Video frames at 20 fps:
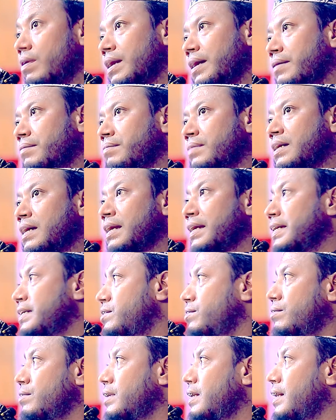হওয়া লাগবে আর এই
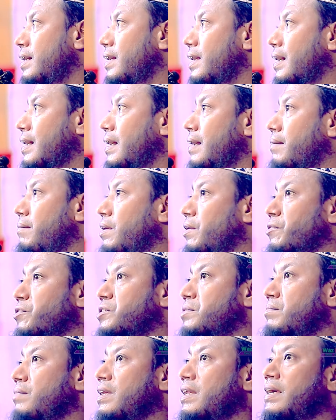জন্য এলাকার
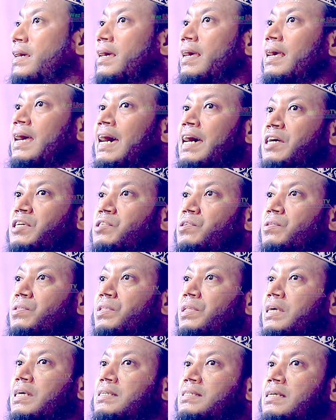মানুষ মিলে এই আয়োজন
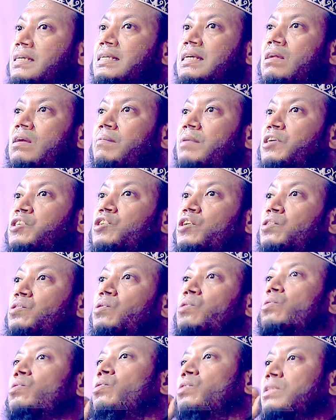দিয়েছে যেন আমরা
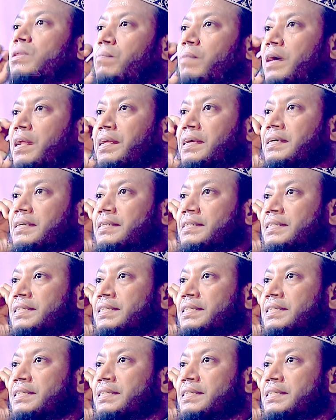সতর্ক হতে পারি